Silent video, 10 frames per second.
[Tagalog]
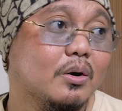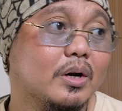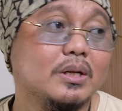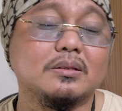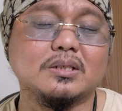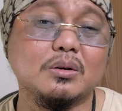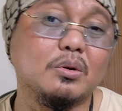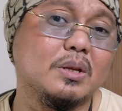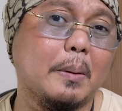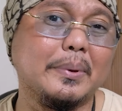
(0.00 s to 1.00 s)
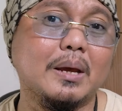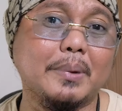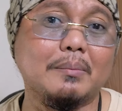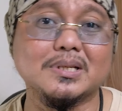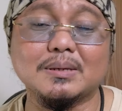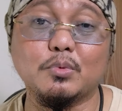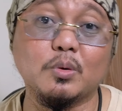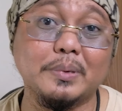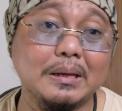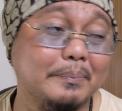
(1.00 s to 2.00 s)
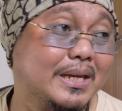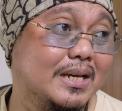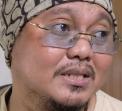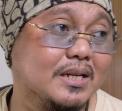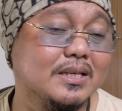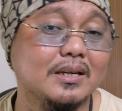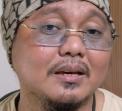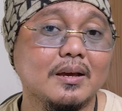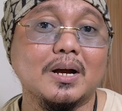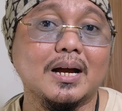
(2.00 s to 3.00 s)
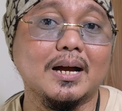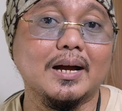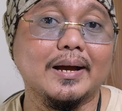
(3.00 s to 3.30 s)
or siguro hindi pa pinapalabas sa buong Pilipinas kasi kumbaga